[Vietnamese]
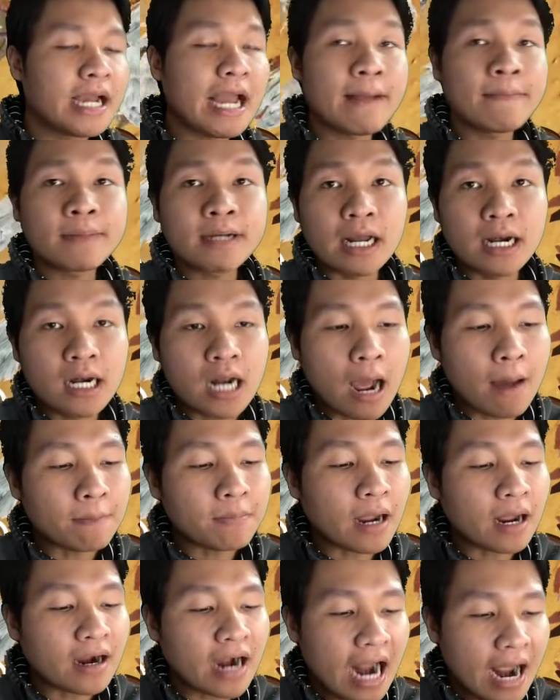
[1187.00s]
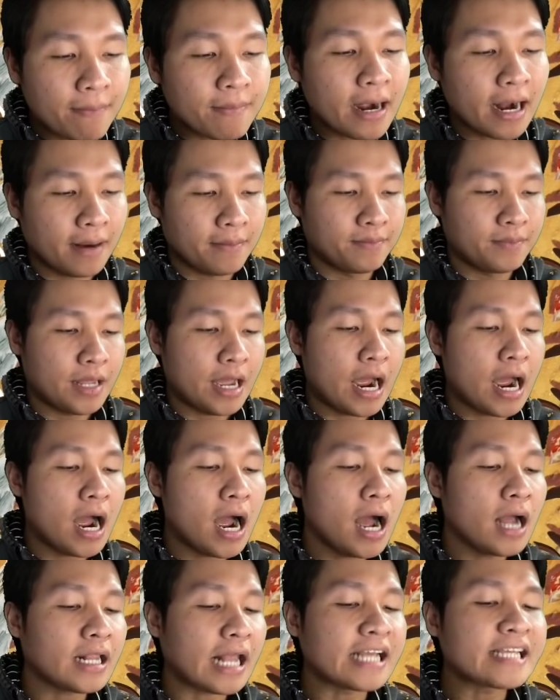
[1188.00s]
game King of Crab nè
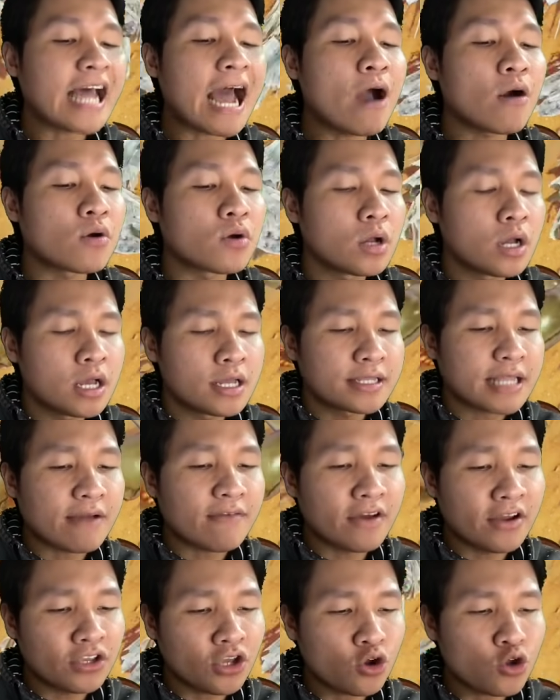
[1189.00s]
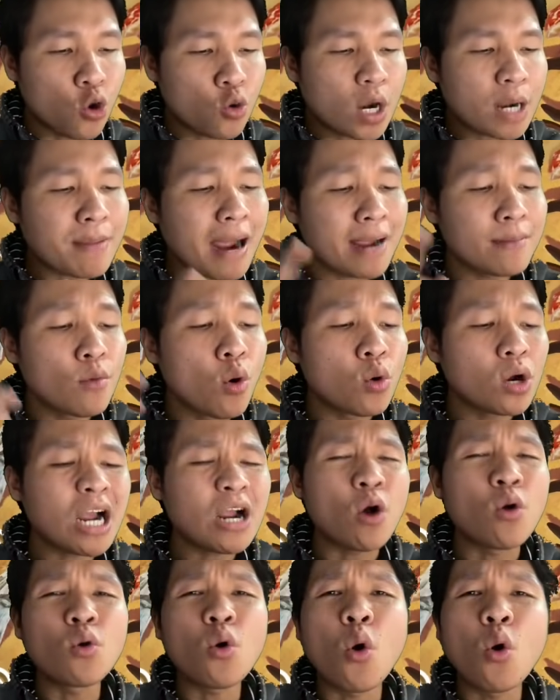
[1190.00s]
đó tại sao tại vì cho dù các bạn mua
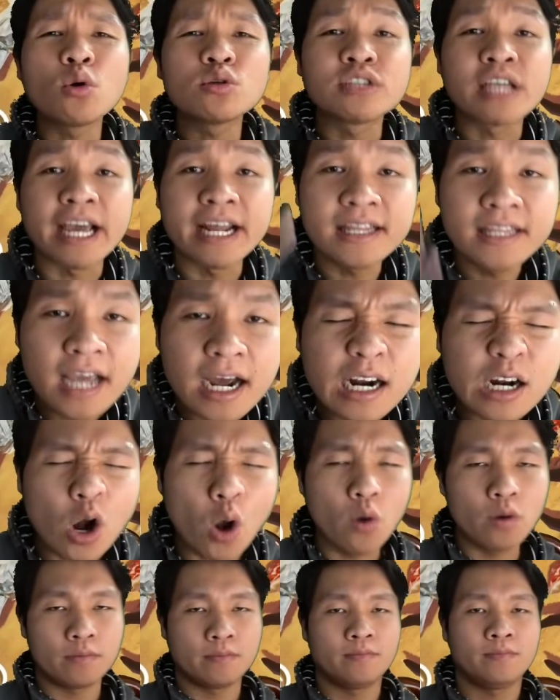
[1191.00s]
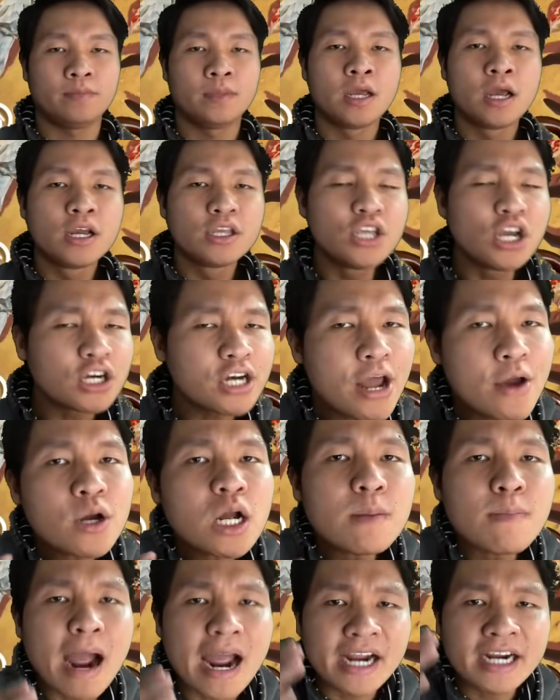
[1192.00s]
cái con cua xịn nhất luôn nhưng nếu
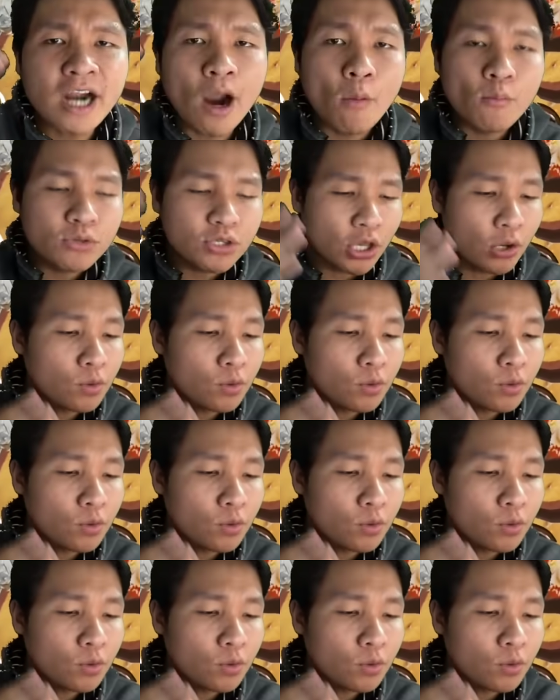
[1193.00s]
các bạn không